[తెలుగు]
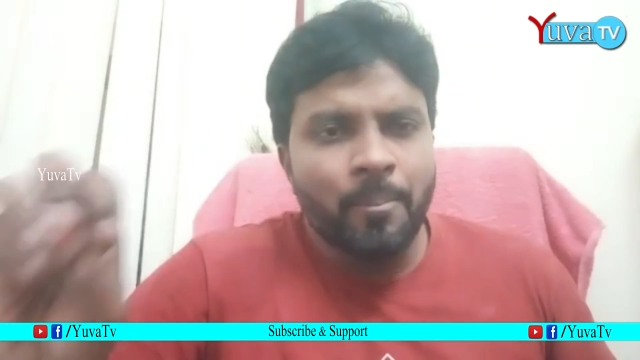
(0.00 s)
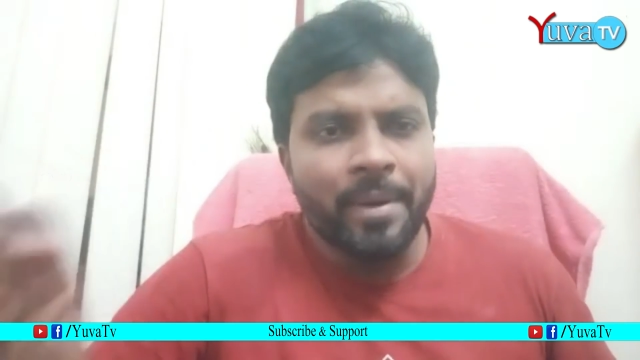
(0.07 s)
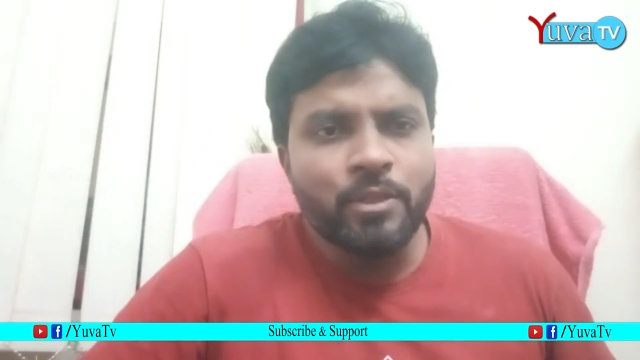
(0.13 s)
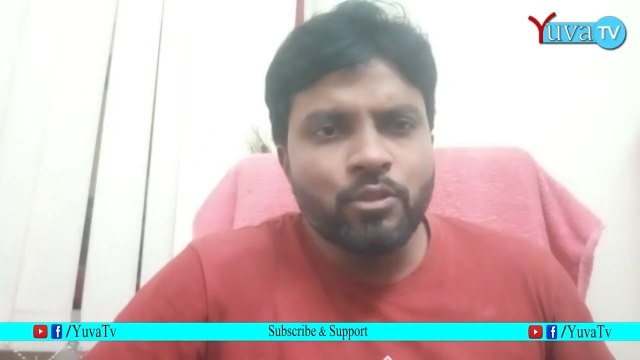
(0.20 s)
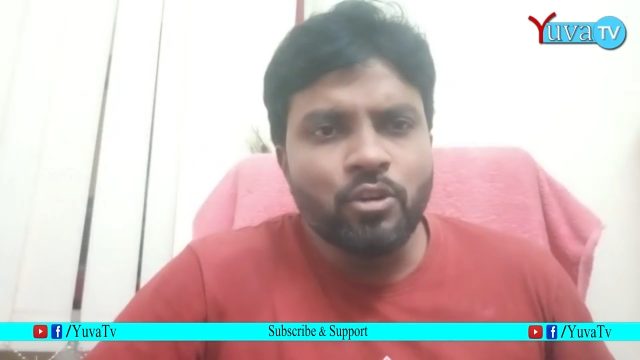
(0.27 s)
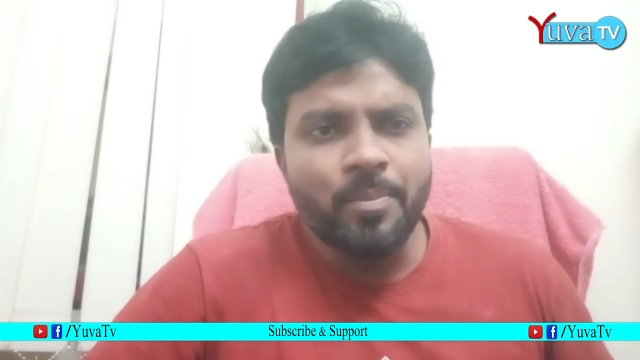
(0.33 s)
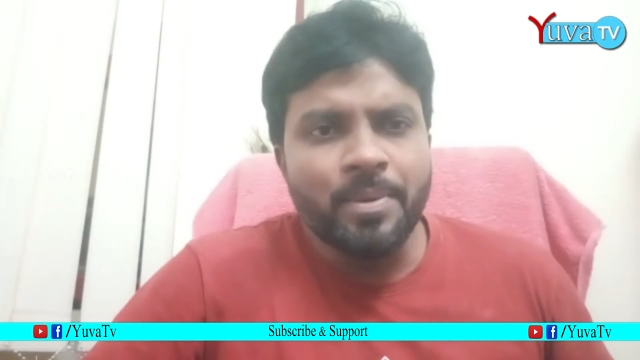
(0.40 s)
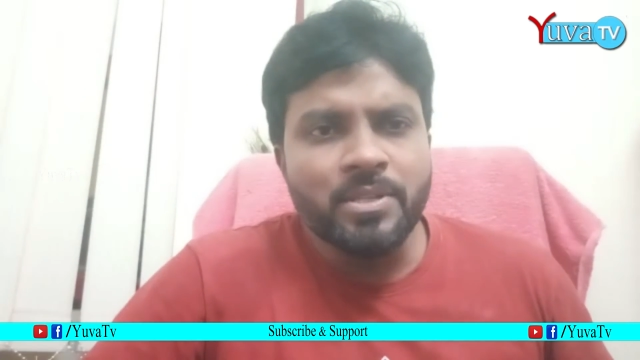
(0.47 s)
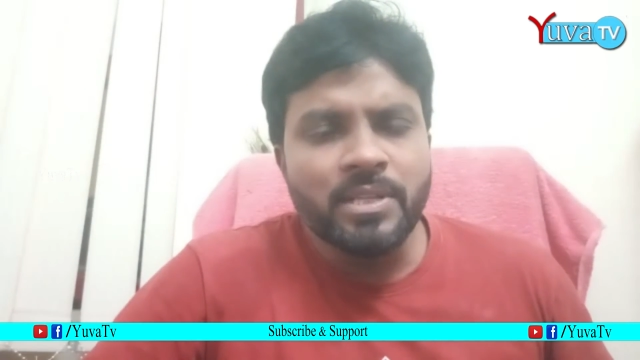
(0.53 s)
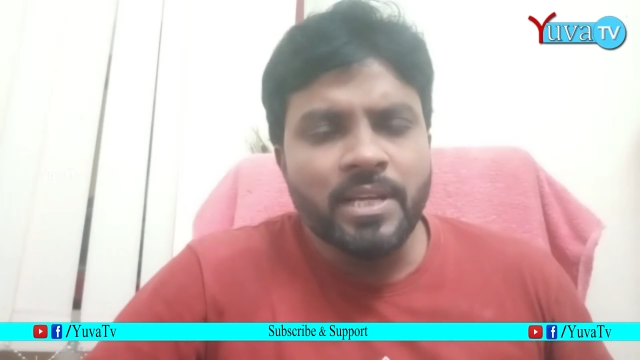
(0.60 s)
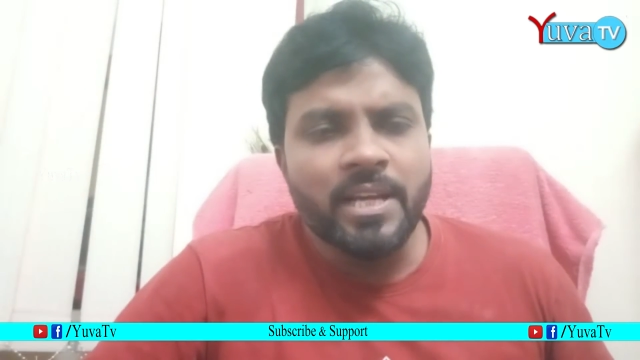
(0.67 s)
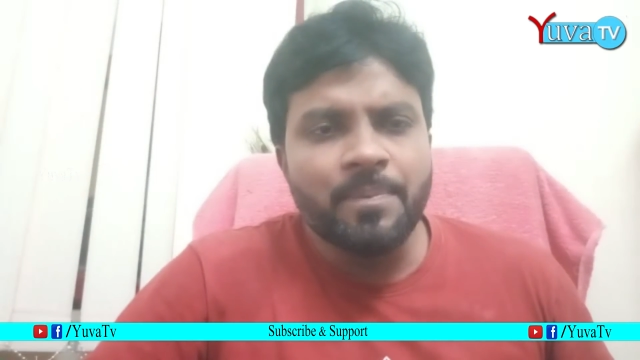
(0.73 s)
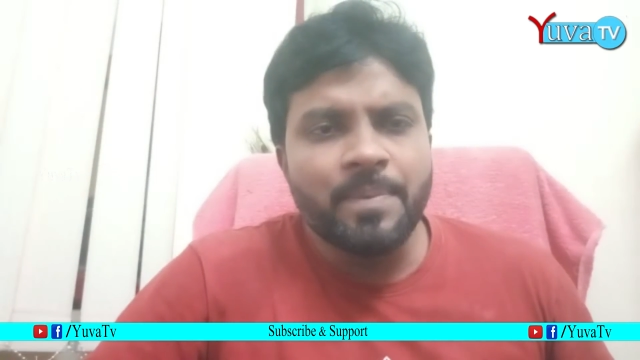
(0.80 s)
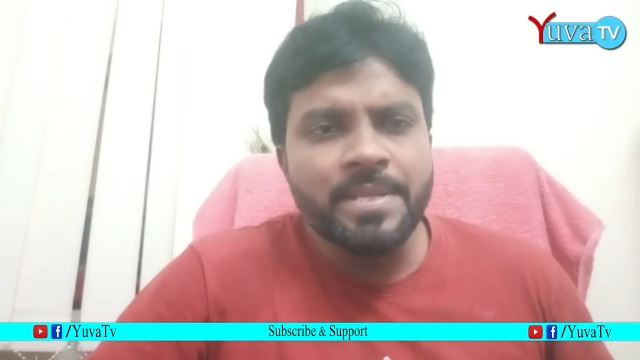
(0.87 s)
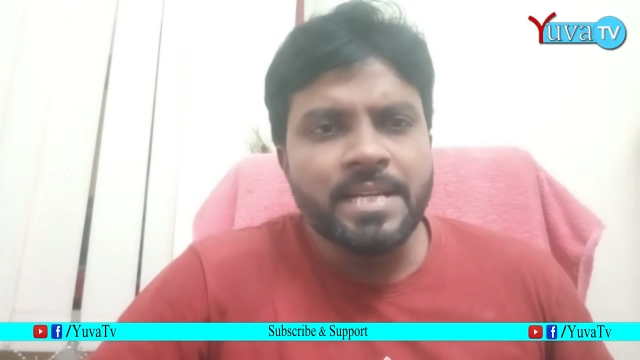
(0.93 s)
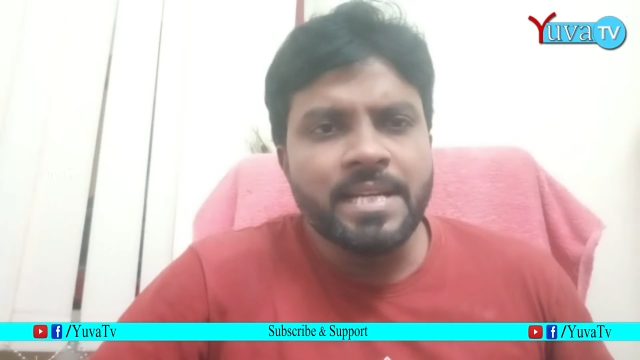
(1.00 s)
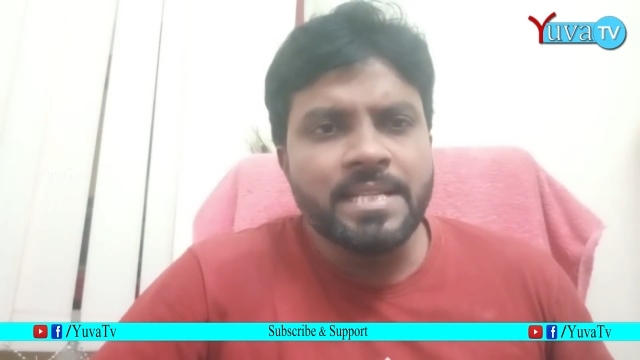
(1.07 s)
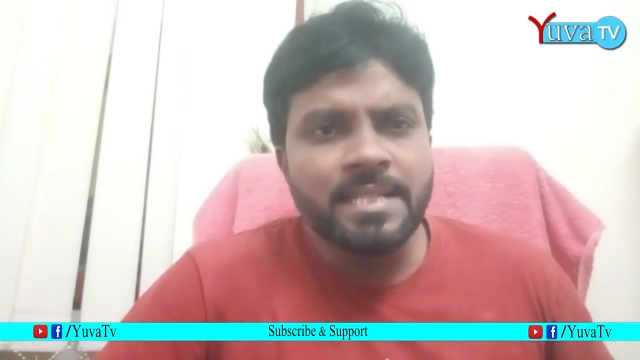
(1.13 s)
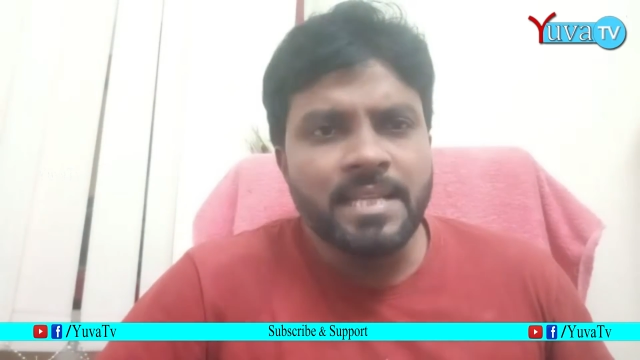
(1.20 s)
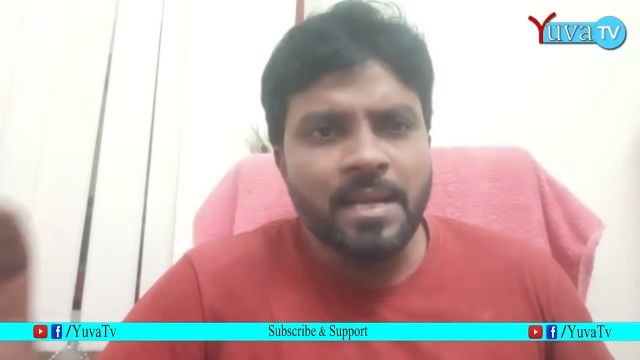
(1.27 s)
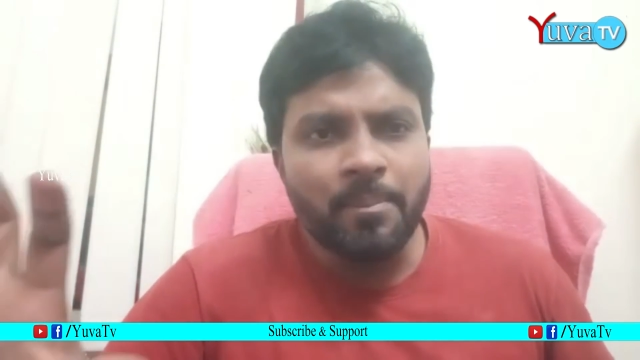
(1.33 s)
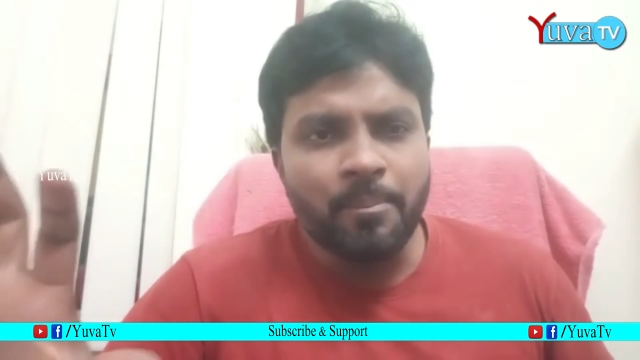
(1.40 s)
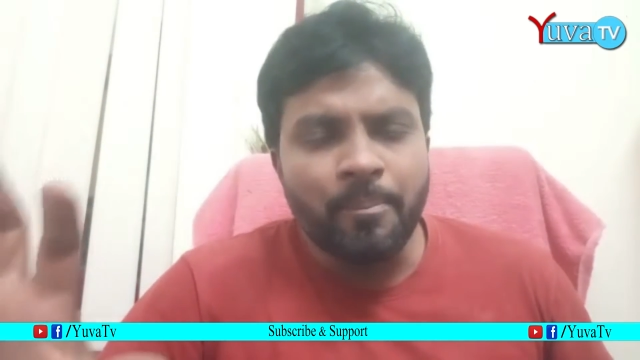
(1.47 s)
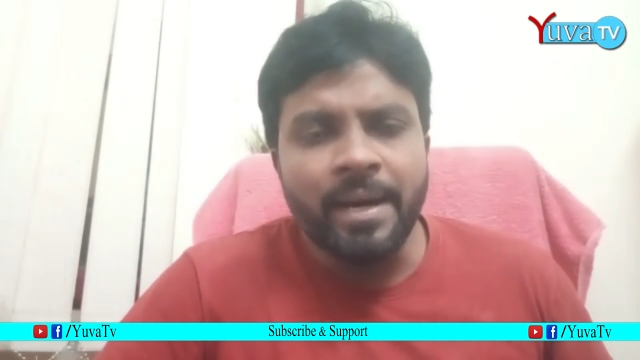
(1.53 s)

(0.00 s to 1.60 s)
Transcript: బందోబస్తు కల్పించాల్సిన